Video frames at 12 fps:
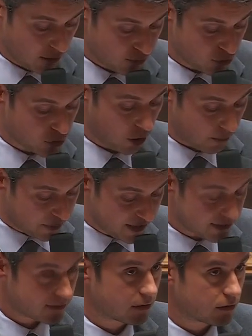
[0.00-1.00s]
Plusieurs
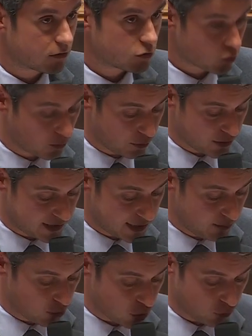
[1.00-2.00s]
pistes sont
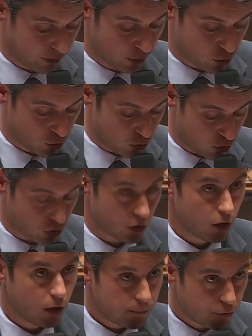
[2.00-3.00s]
possibles. Aujourd'hui, le juge
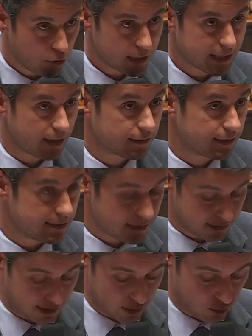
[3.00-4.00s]
peut écarter
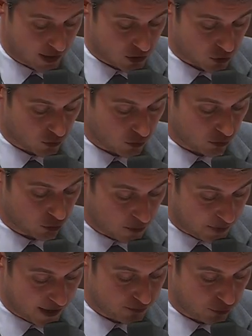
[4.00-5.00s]
cette atténuation de
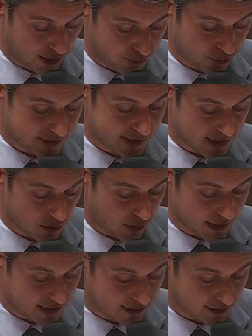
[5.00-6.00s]
peine pour les plus de 16 ans
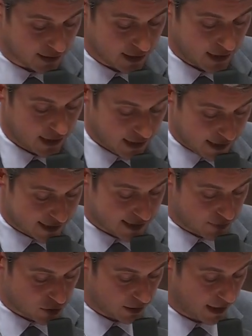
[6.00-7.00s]
à titre
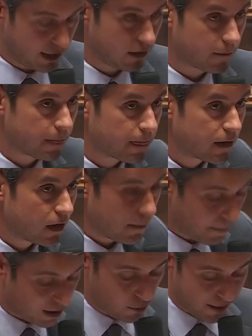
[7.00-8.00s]
exceptionnel.
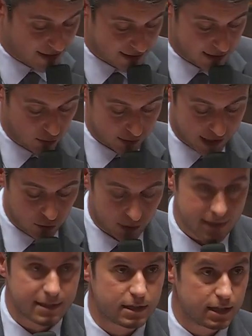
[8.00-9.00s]
Par le passé, en cas de
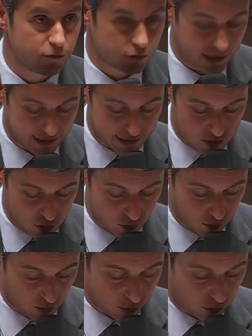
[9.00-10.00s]
récidive ou
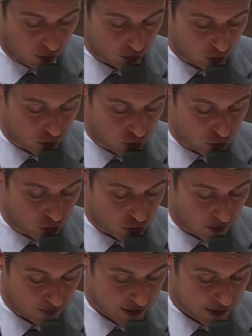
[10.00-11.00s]
d'agression violente, le
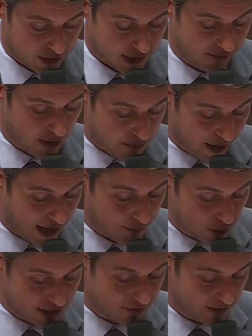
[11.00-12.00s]
juge n'avait pas à
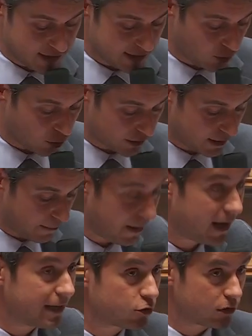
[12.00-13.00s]
motiver s'il retenait
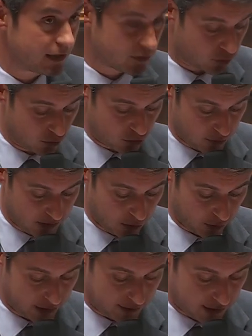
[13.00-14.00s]
pas l'excuse de
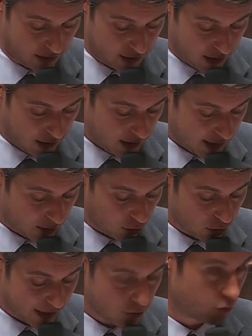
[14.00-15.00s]
minorité. Et dans
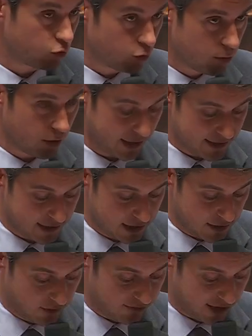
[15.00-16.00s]
le cas d'une double
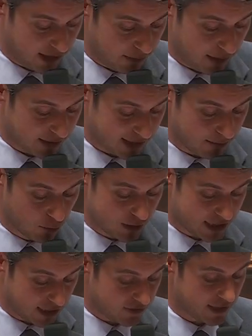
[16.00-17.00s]
récidive, il fallait même qu'il
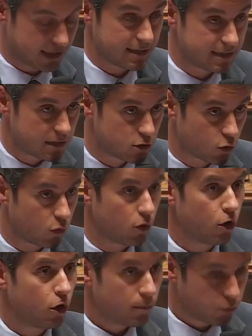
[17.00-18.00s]
motive sa décision
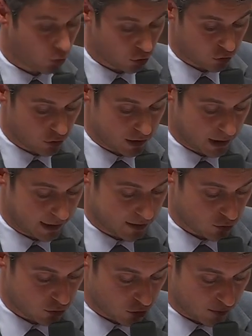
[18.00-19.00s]
pour retenir
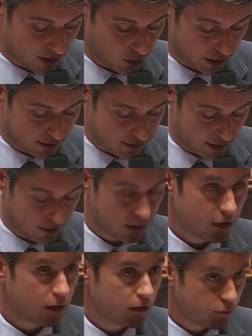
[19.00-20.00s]
l'excuse de minorité.
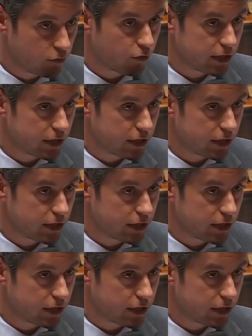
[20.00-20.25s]
Vous le